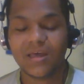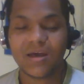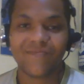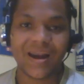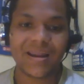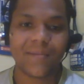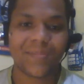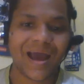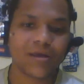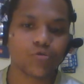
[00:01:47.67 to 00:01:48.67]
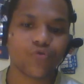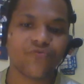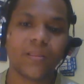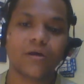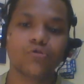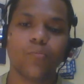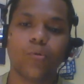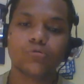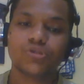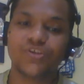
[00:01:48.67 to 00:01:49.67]
Vale lembrar que eu estou falando do
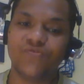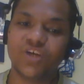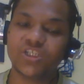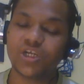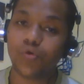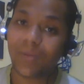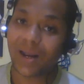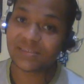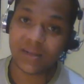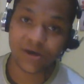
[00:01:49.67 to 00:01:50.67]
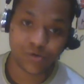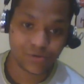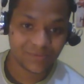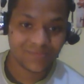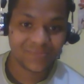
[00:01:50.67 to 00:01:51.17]
ponto de vista de um brasileiro.